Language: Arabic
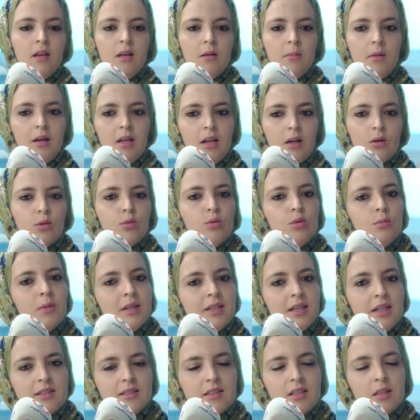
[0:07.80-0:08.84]
حنا نقولوا
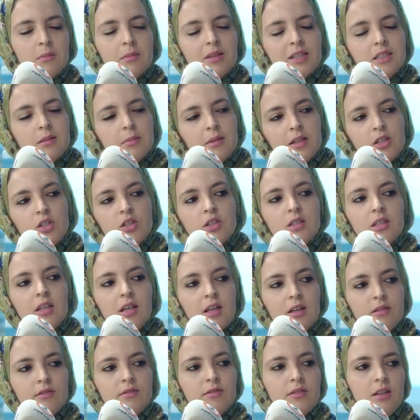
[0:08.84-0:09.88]
المناعه ديالنا ما كتبقاش
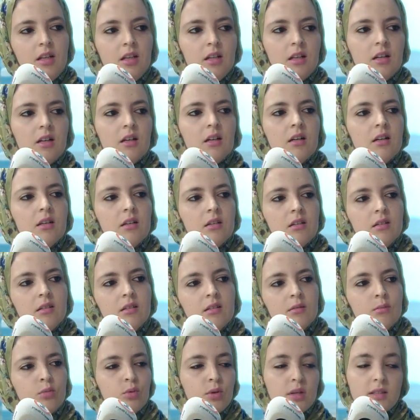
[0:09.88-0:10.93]
تعرف على
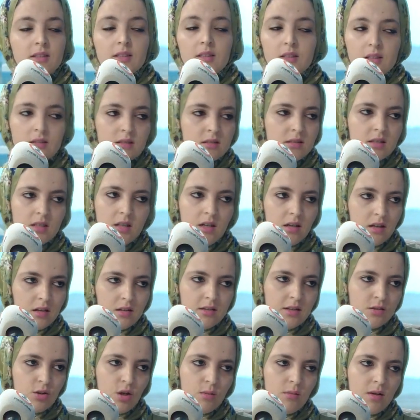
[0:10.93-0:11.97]
البويصيرات ديالها
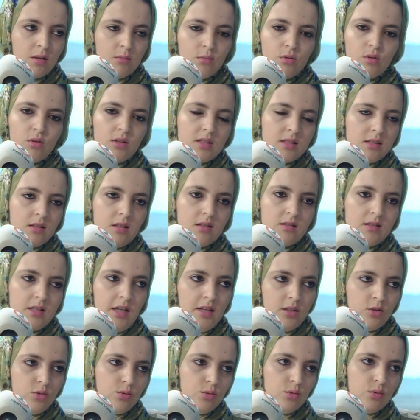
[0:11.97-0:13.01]
يعني نورمالمون خصنا
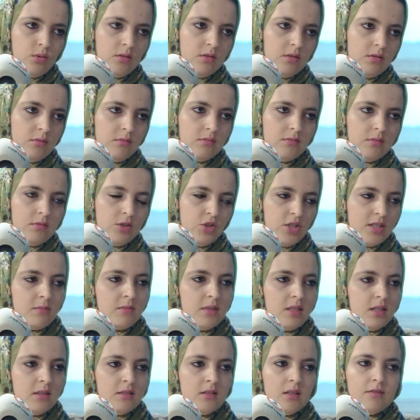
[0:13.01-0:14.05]
نتعايشوا الجسم
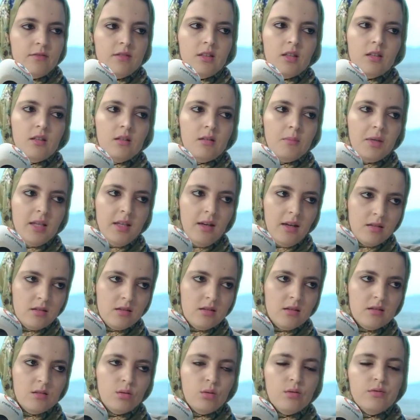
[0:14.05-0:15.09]
ديالنا فيه المناعه
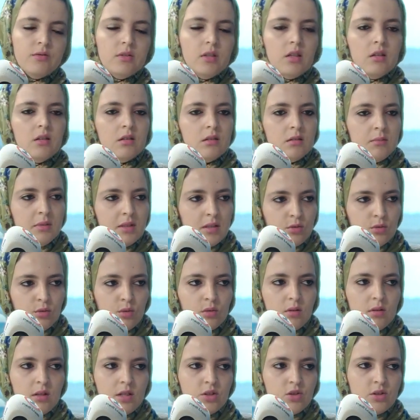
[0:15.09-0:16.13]
ديالنا وفيه بيان
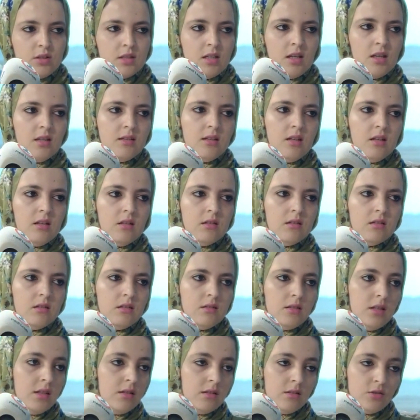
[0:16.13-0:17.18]
سور الاجزاء ديال
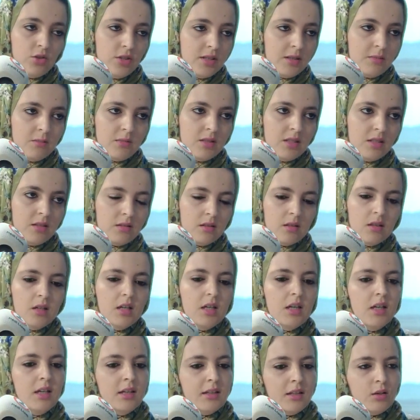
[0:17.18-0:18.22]
ديال الجسم ديالنا
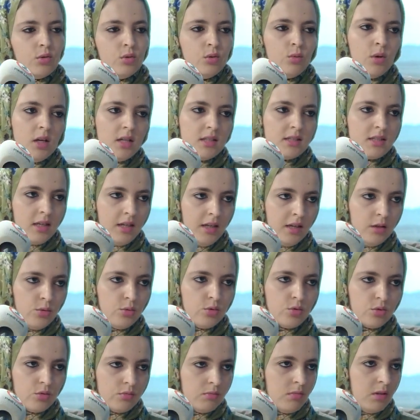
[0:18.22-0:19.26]
كيكون واحد
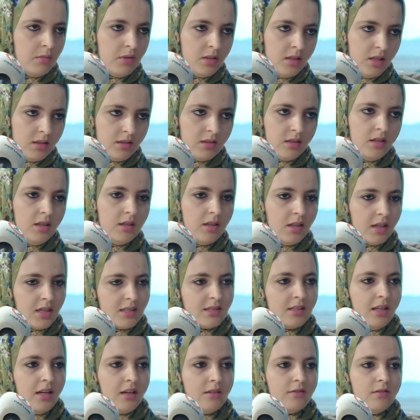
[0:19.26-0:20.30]
التعايش ما بيناتنا لان
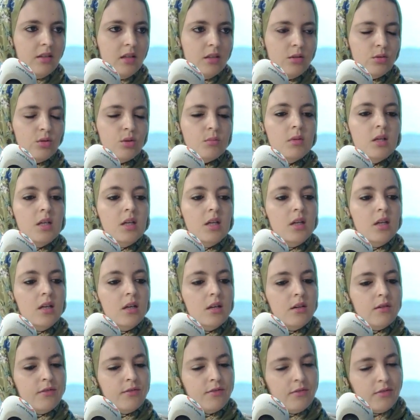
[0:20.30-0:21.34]
كتعرف عليهم
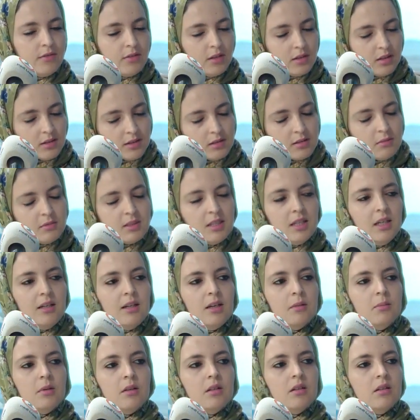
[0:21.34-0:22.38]

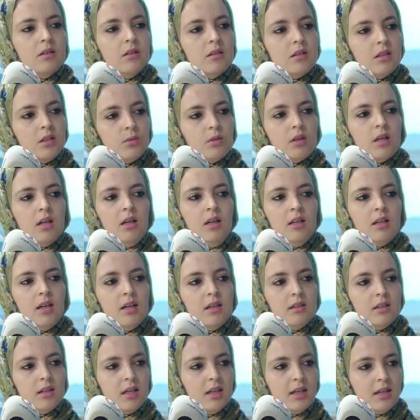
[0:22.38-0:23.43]
فالثعلبه كيوقع على
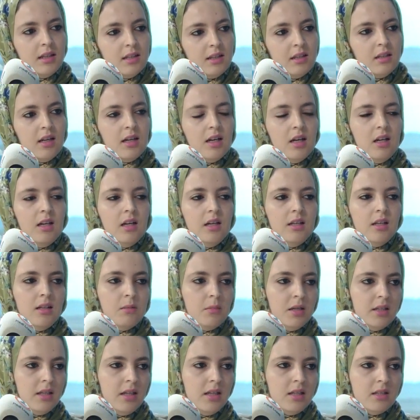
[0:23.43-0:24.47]
ان هذه الخلايا
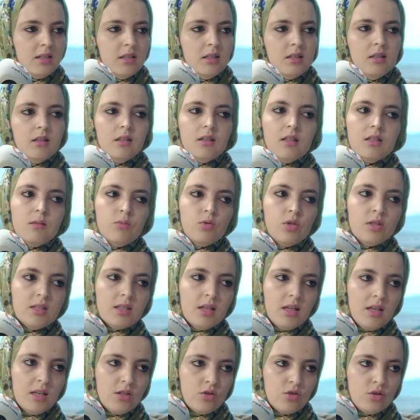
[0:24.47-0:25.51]
المناعتيه كتمشي
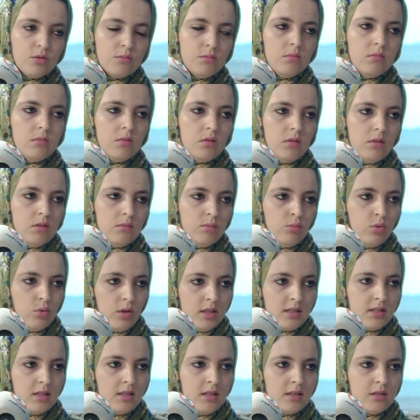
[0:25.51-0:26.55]
تهاجم
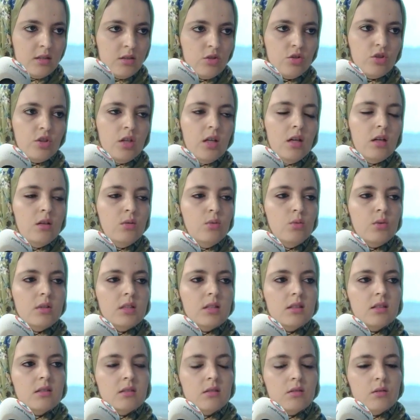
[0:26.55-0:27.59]
البويصيرات الشعر
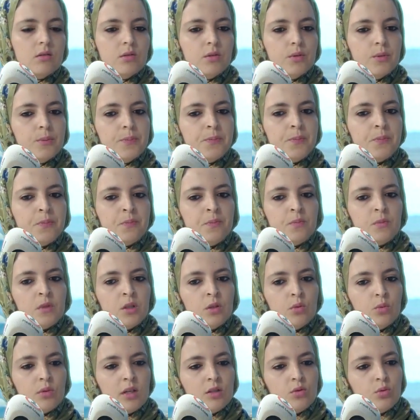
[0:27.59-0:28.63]
وكت
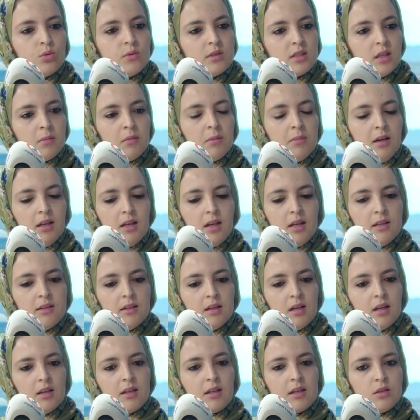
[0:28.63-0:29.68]
كتكون سبب على
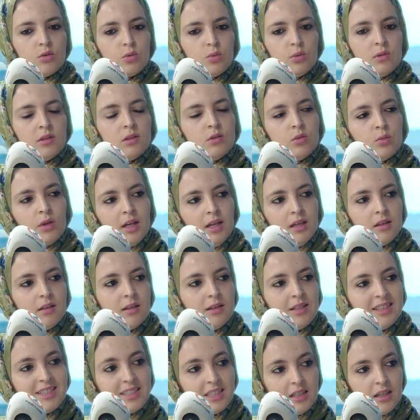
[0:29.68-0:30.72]
انها كتولد واحد
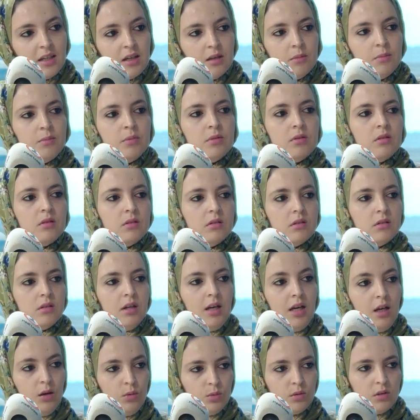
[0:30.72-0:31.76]
الالتهاب آه،
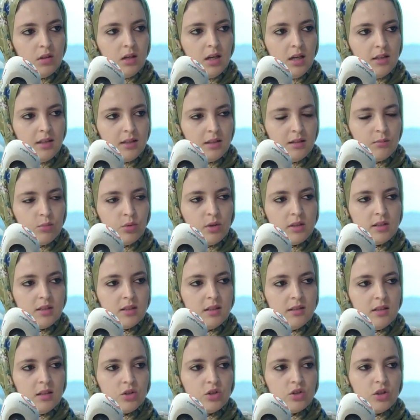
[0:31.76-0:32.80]
حول هذاك
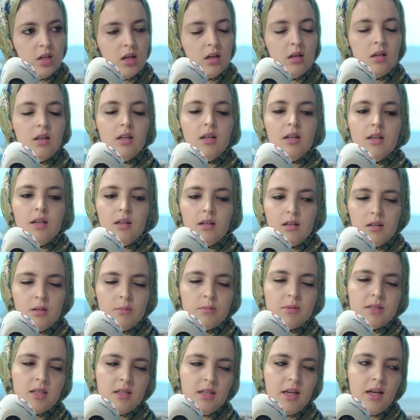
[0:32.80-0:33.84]
البويسيله ديال الشعر اللي
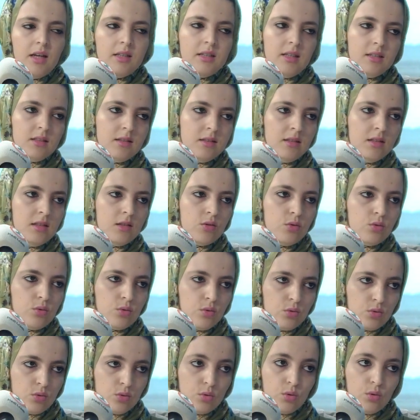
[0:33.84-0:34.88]
بالتالي غيؤدي
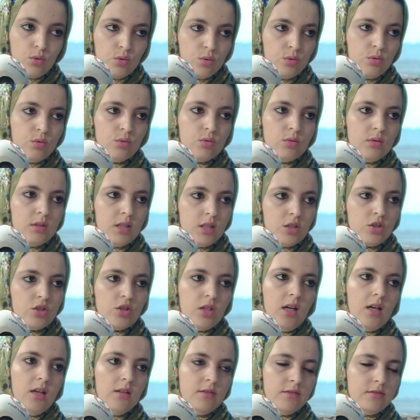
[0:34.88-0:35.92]
لسقوط داك
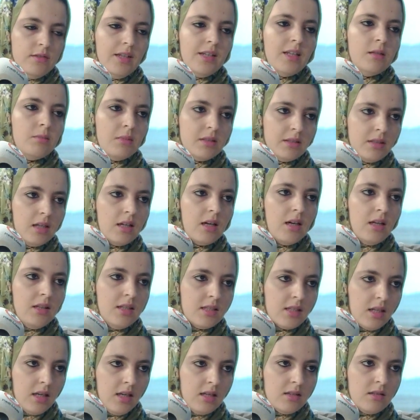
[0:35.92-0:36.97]
الشعر في داك المنطقه اللي
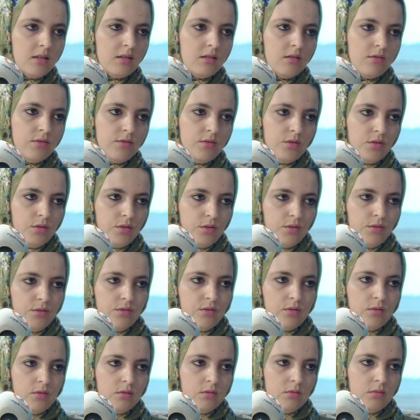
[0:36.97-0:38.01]
تقاصت في,
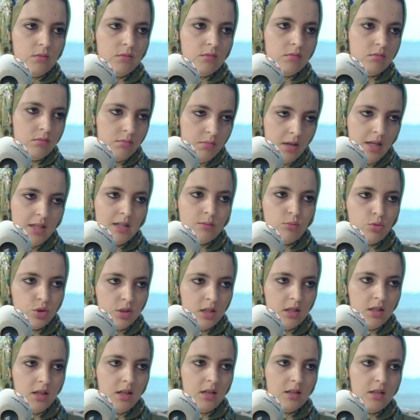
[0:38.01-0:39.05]
في بهذا
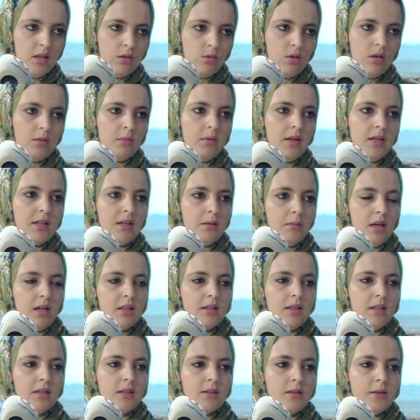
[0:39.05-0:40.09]
المشكل هذا ولا بهذا
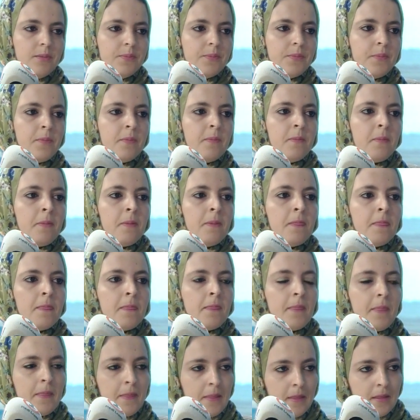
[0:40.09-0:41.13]
المرض هذا اذا
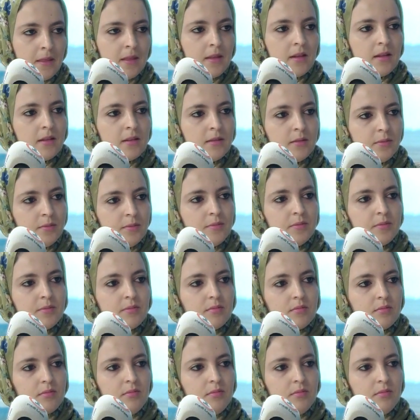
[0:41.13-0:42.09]
واش تيصيب غير الشعر ولا